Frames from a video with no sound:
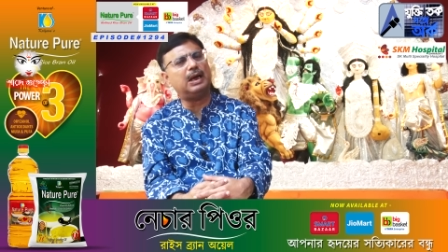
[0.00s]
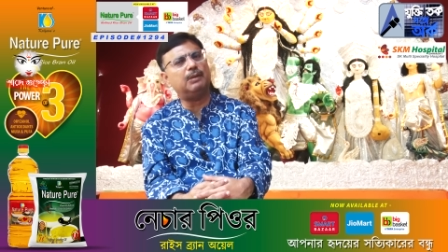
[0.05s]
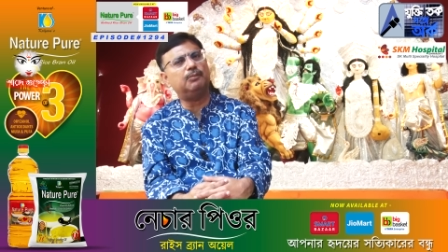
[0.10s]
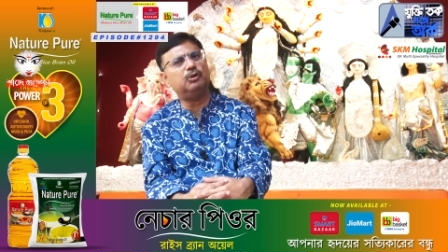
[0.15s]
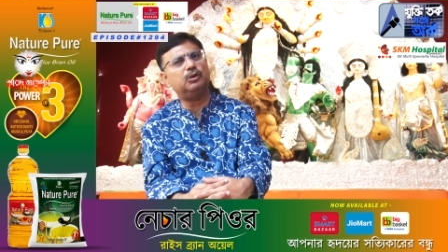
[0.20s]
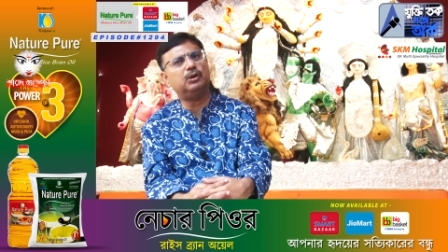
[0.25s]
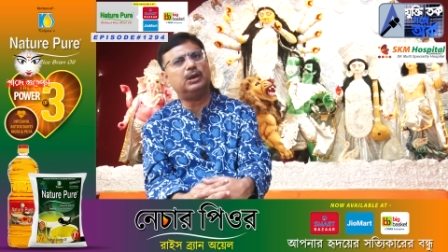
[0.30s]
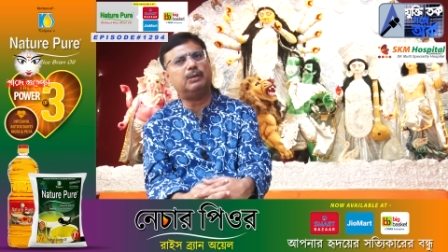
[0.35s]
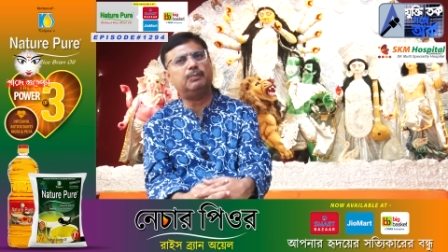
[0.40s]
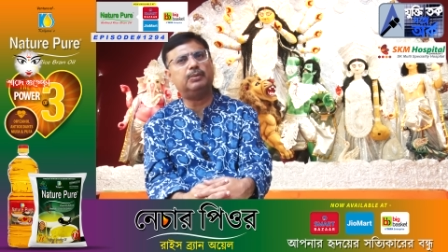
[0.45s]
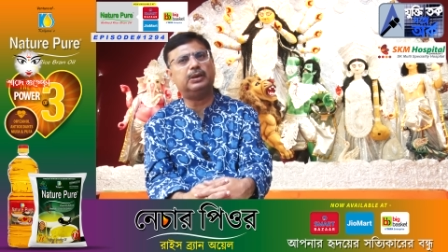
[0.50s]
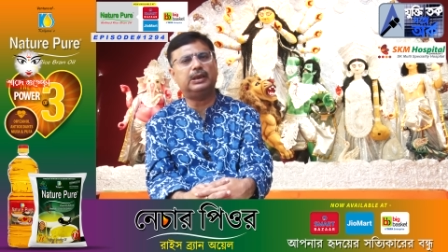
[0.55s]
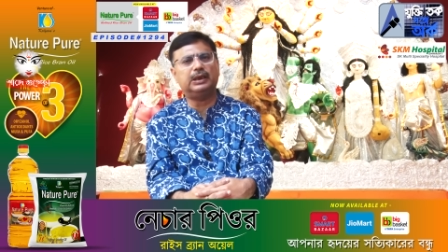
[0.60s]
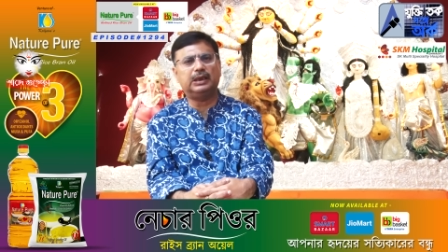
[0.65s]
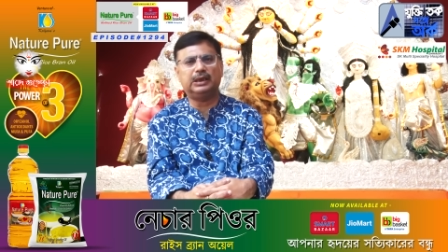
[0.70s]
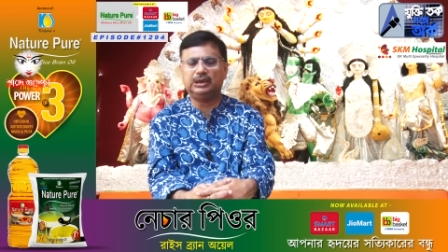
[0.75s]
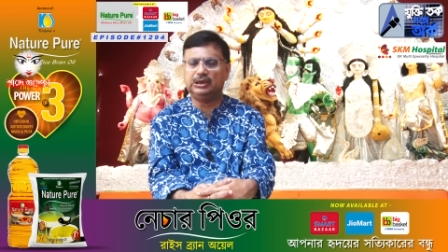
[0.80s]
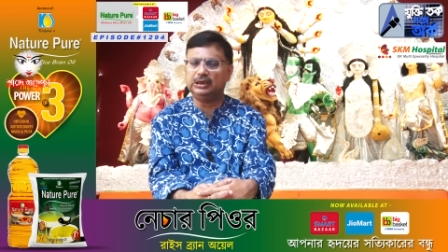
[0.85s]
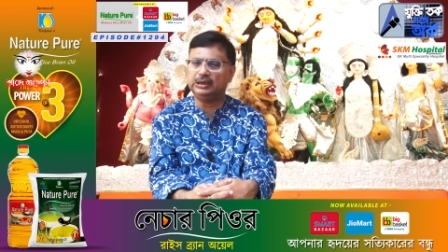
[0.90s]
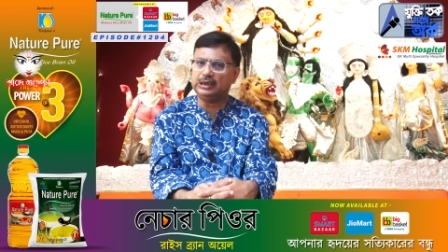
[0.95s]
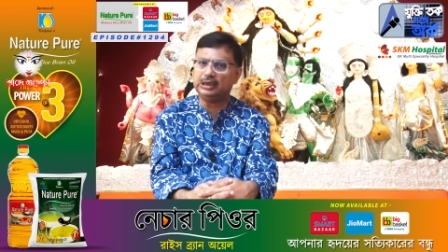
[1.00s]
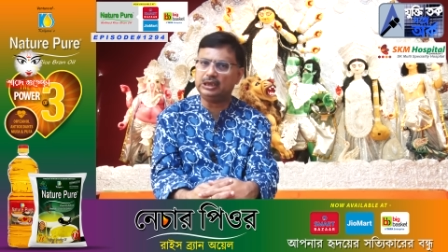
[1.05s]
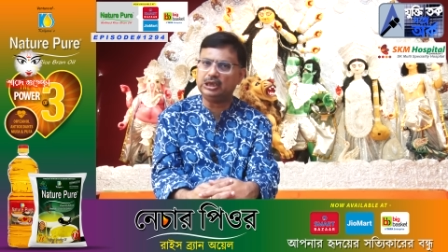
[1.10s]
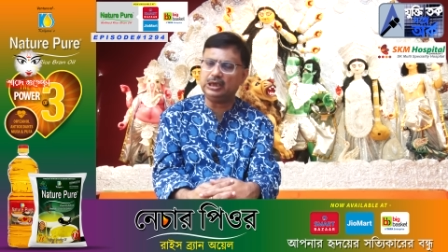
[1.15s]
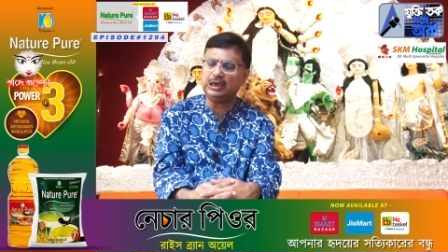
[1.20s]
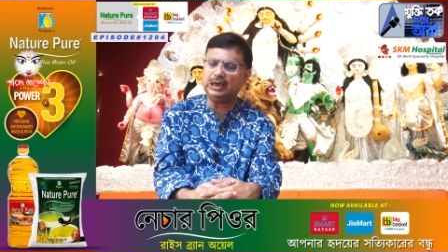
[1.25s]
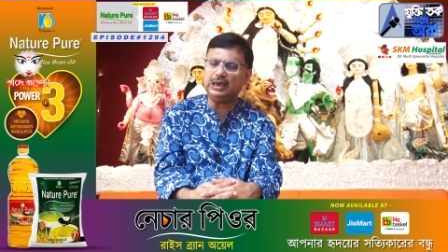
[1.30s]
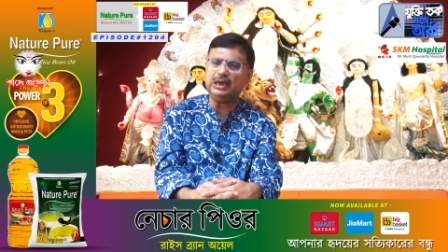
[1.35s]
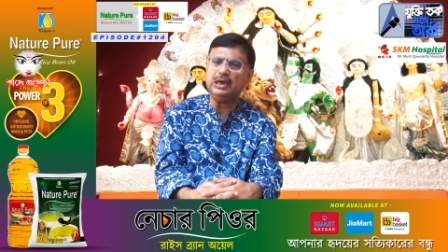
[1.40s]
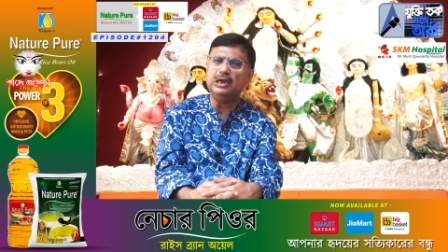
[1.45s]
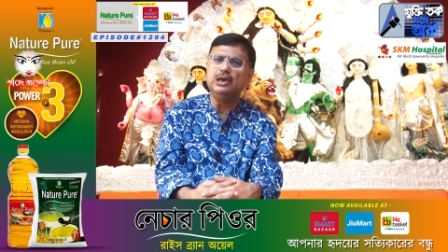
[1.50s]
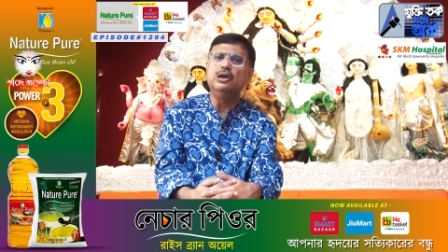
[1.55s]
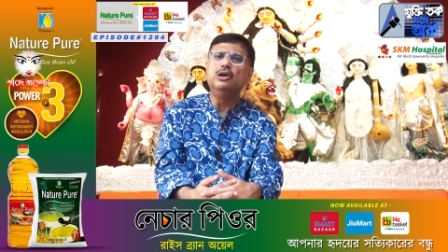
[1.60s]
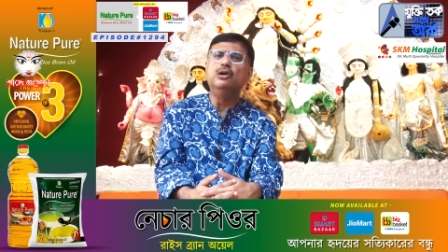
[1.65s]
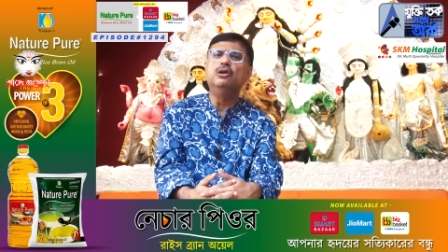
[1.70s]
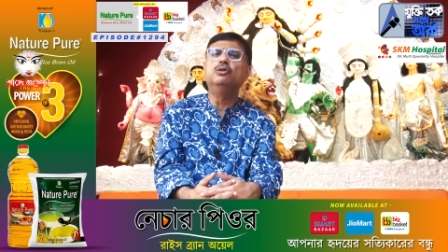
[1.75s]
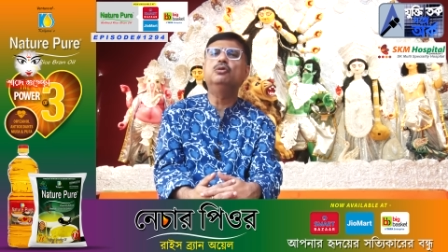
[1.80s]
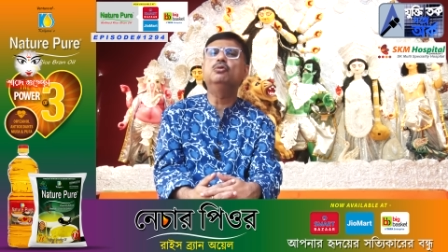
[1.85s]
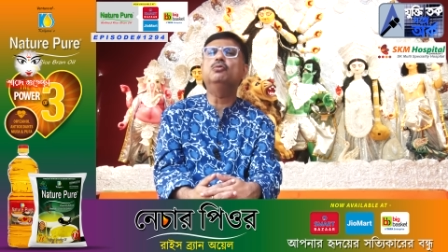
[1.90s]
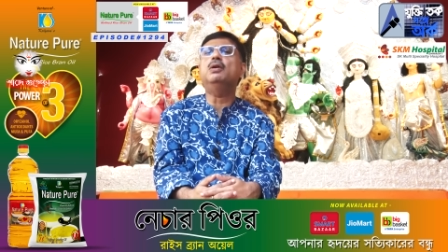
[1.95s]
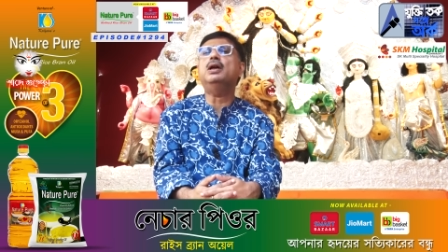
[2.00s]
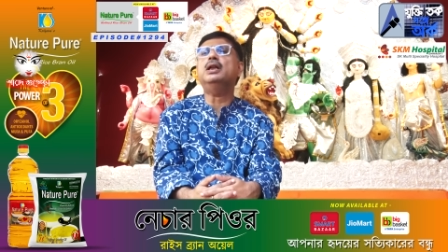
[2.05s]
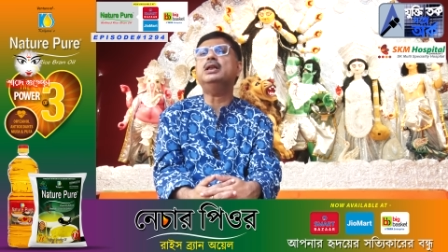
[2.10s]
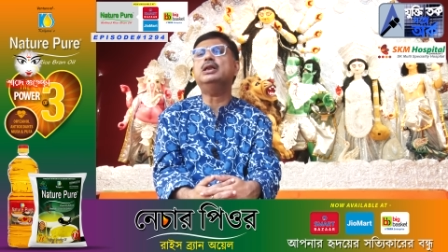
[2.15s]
ডায়মন্ড হারবার থেকে জিতেছিলেন দু